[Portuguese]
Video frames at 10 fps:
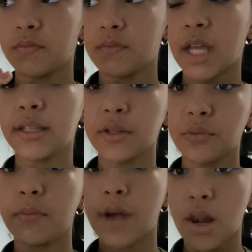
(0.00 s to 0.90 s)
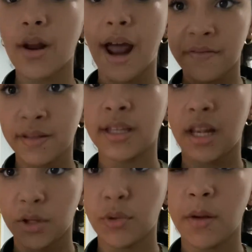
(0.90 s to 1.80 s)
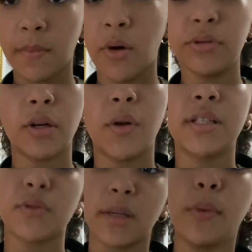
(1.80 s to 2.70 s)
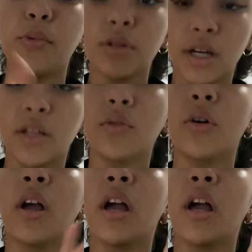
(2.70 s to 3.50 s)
tentando melhorar a vida dela e do irmão, então eles estão sempre mudando